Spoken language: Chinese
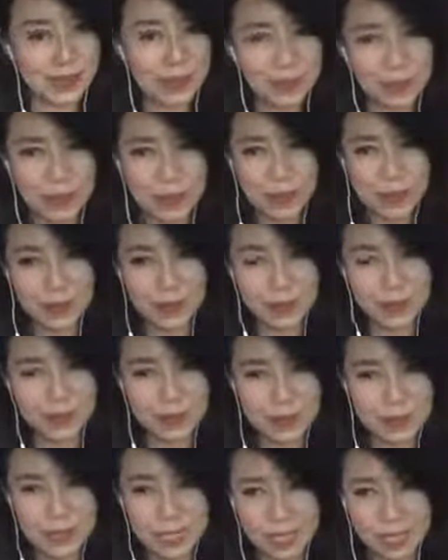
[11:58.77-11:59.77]
佛
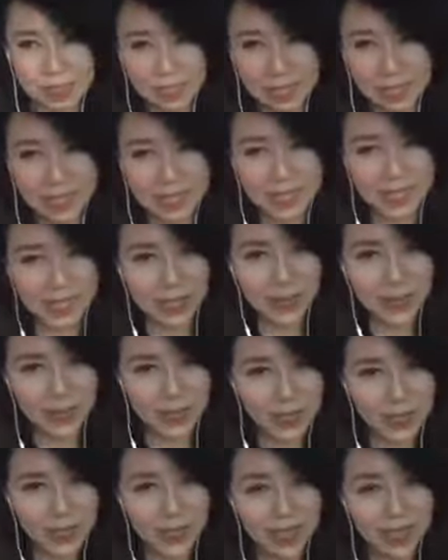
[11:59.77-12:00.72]
佛教的教育，